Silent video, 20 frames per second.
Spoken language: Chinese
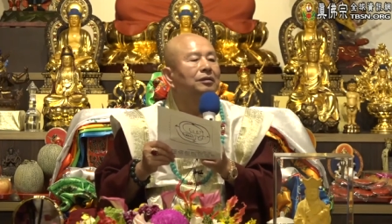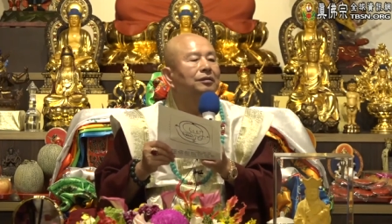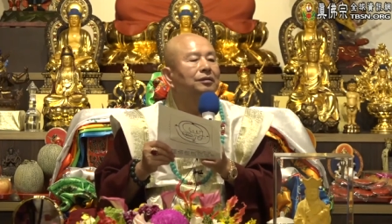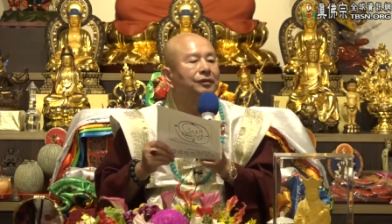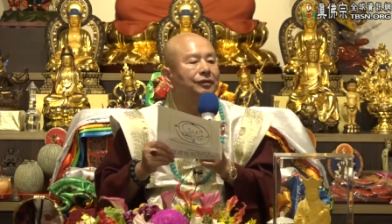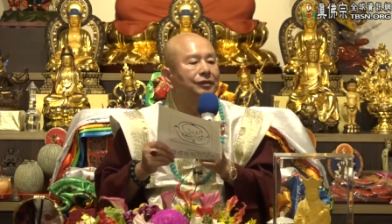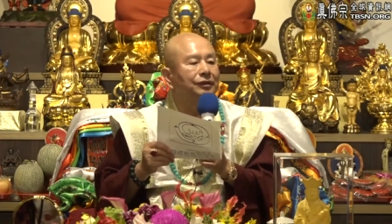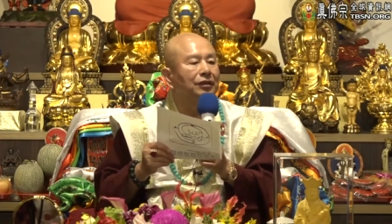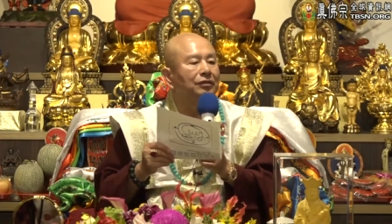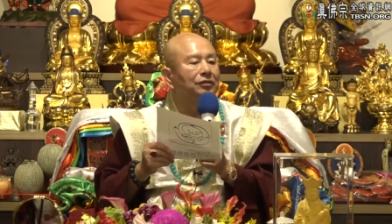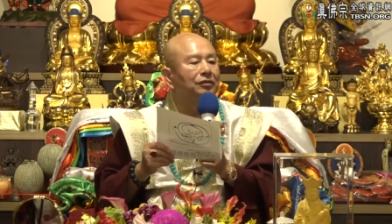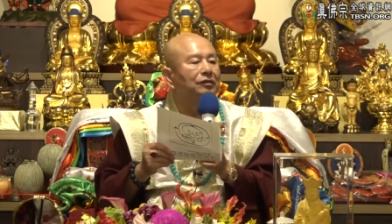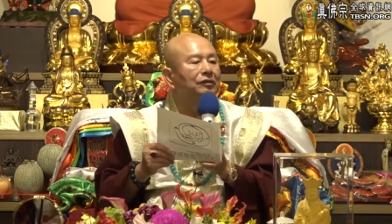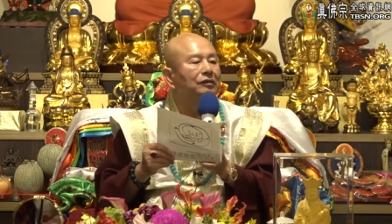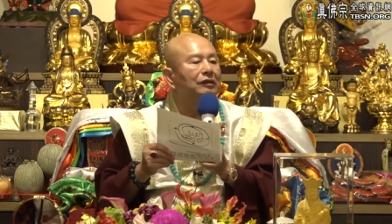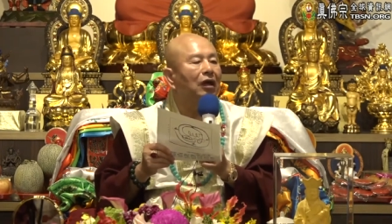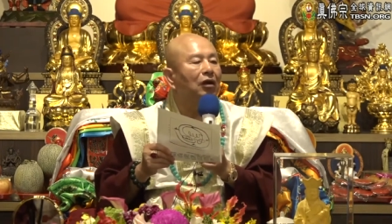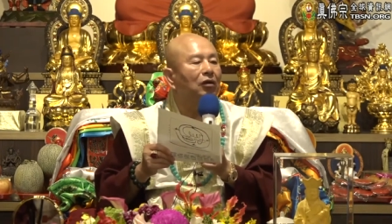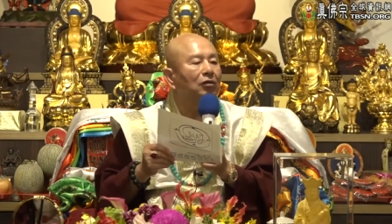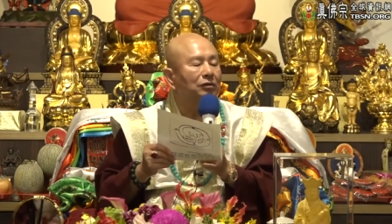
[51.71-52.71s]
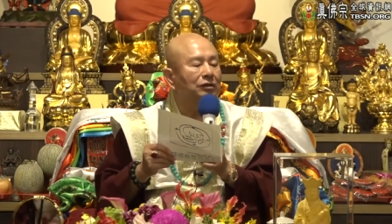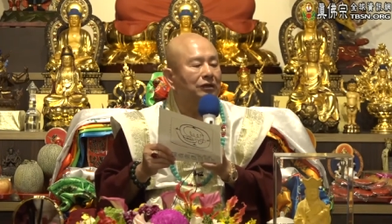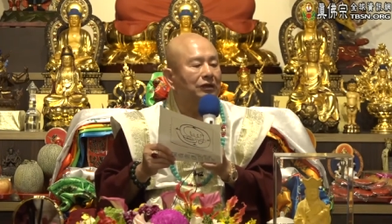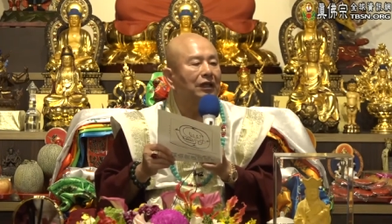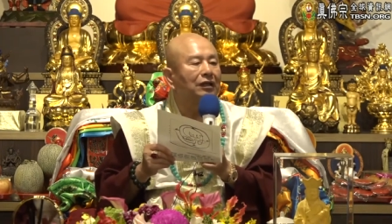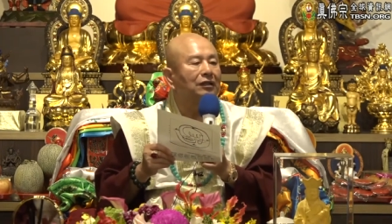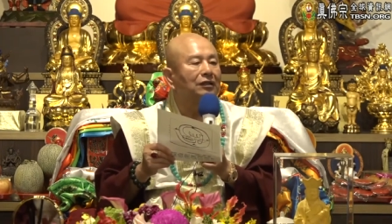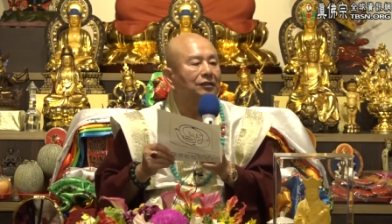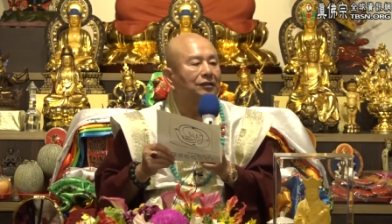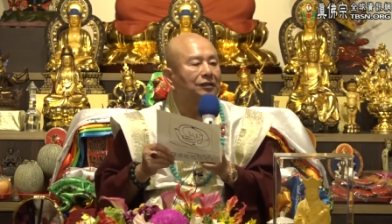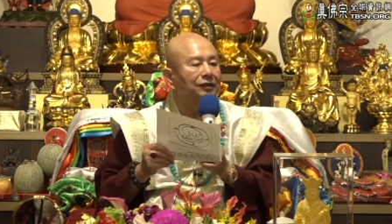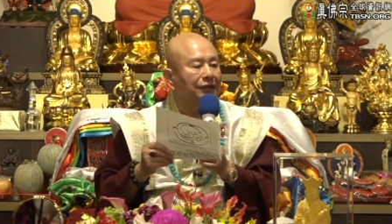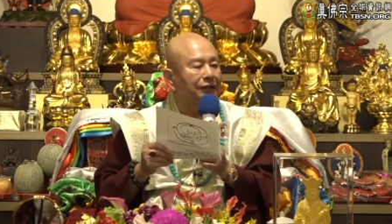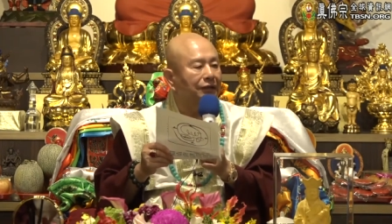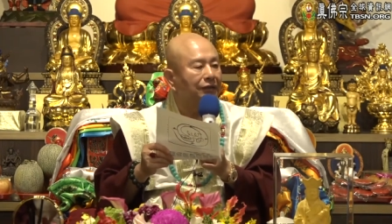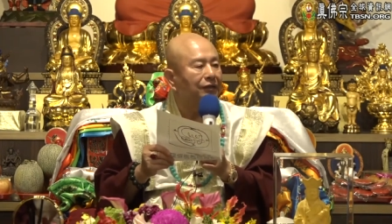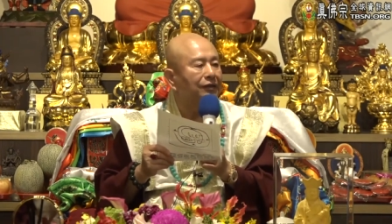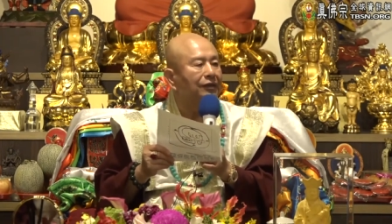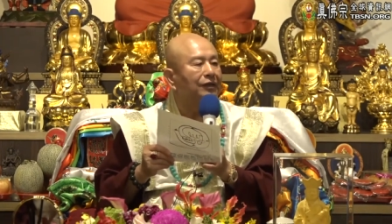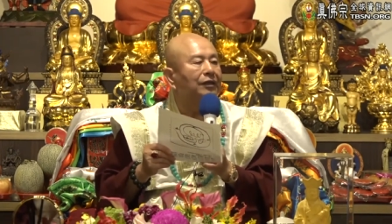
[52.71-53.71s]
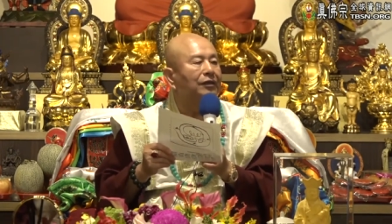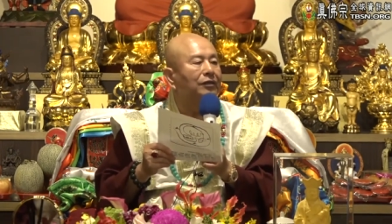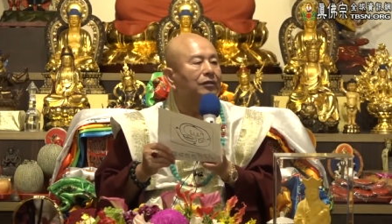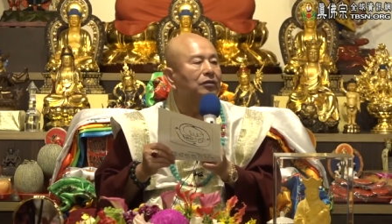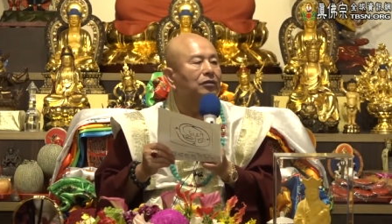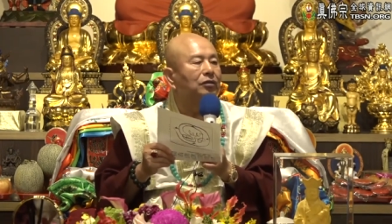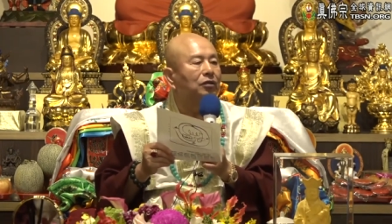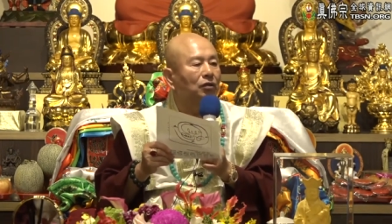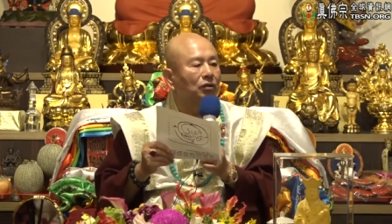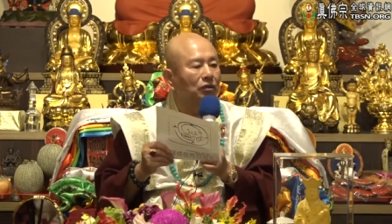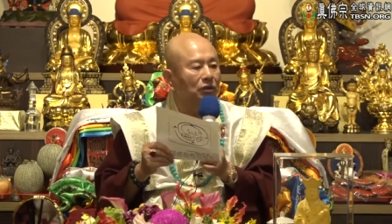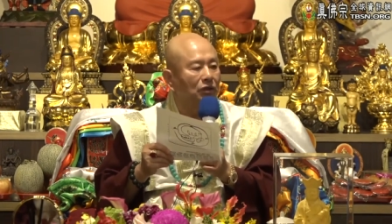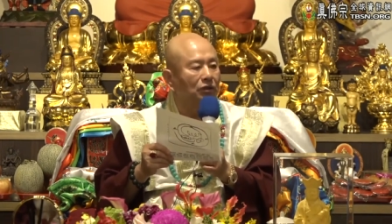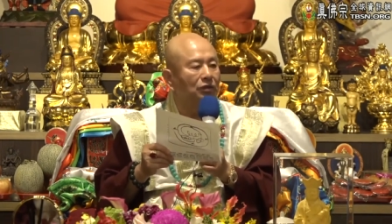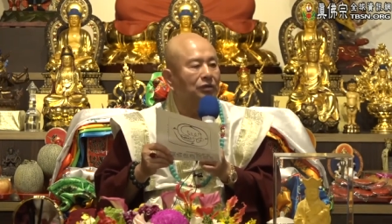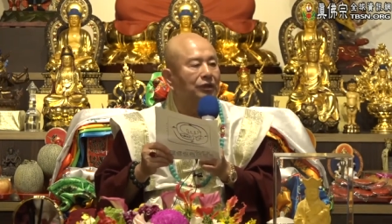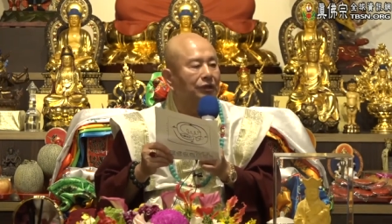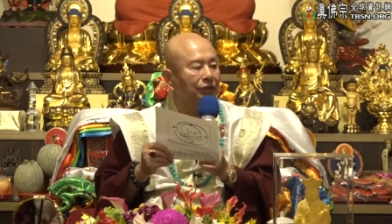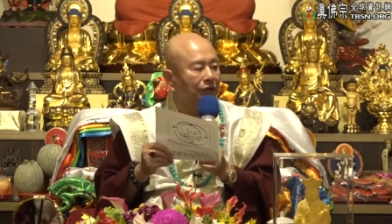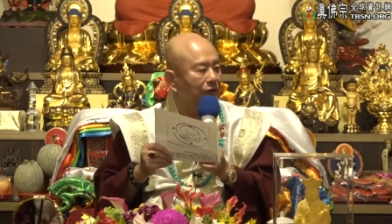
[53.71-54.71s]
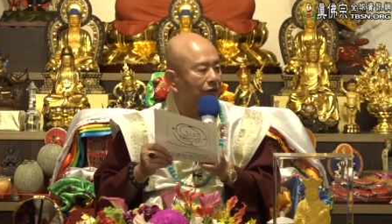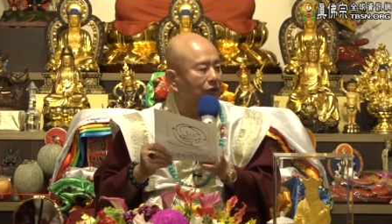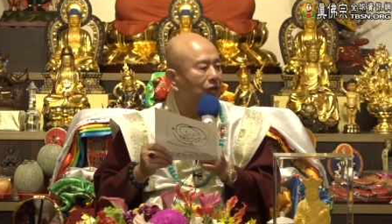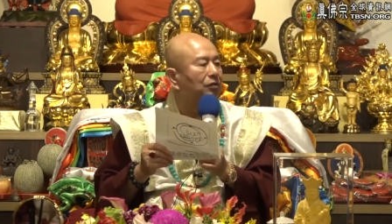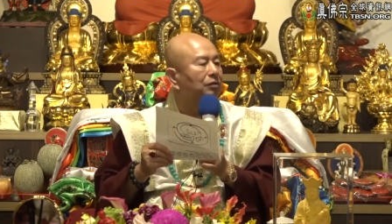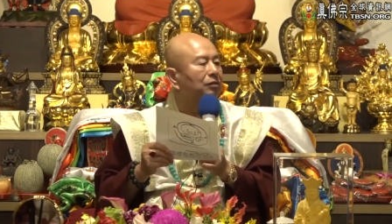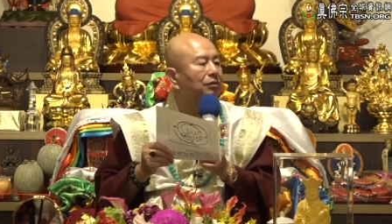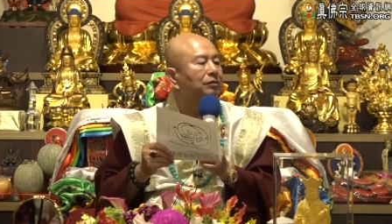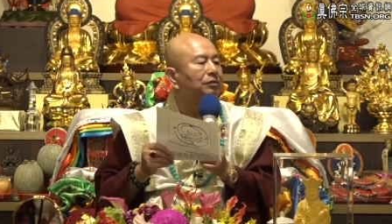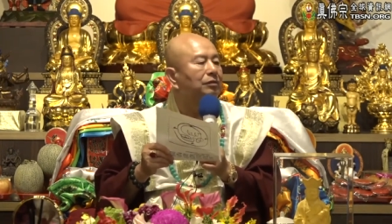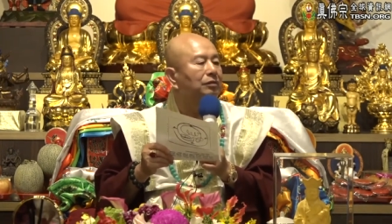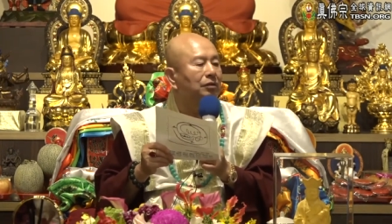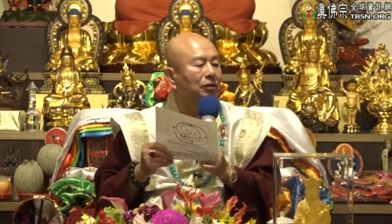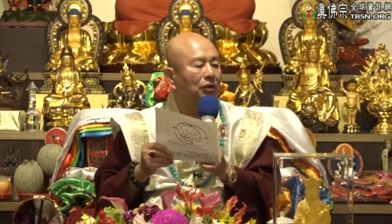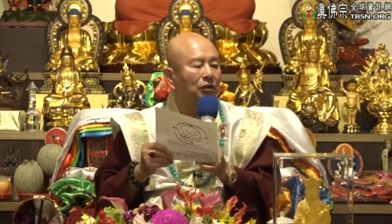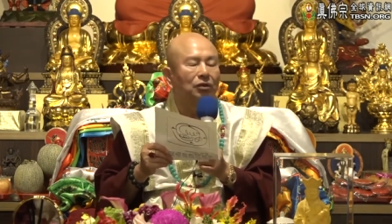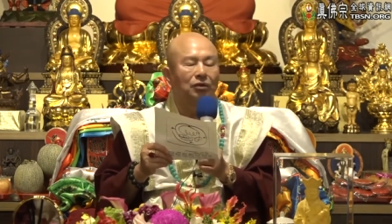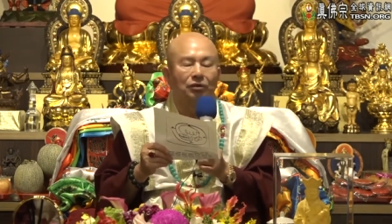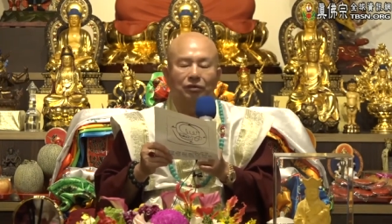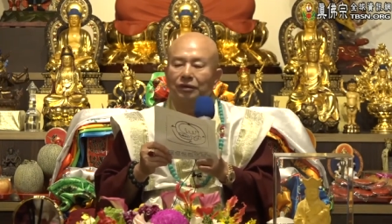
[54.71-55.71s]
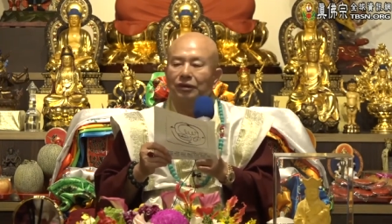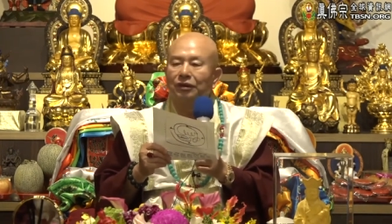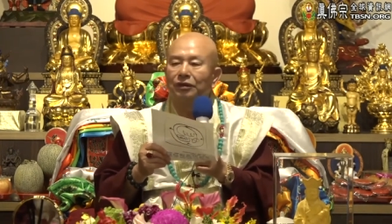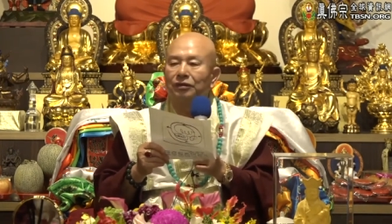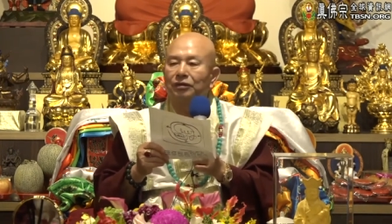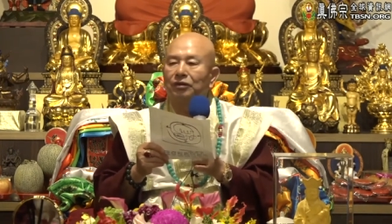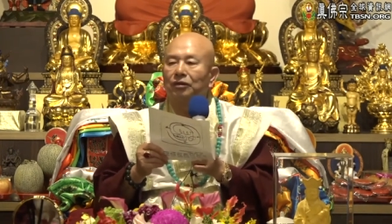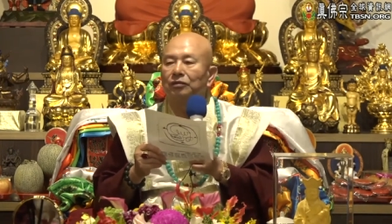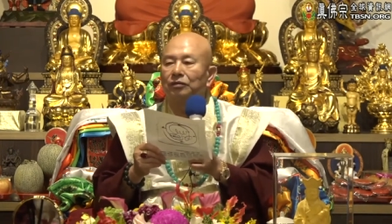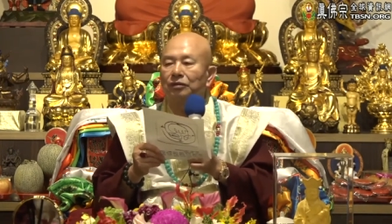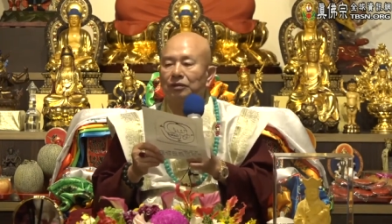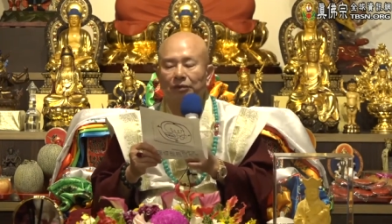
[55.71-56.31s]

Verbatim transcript: 只要是道家的经典都有这个咒，都有这个咒。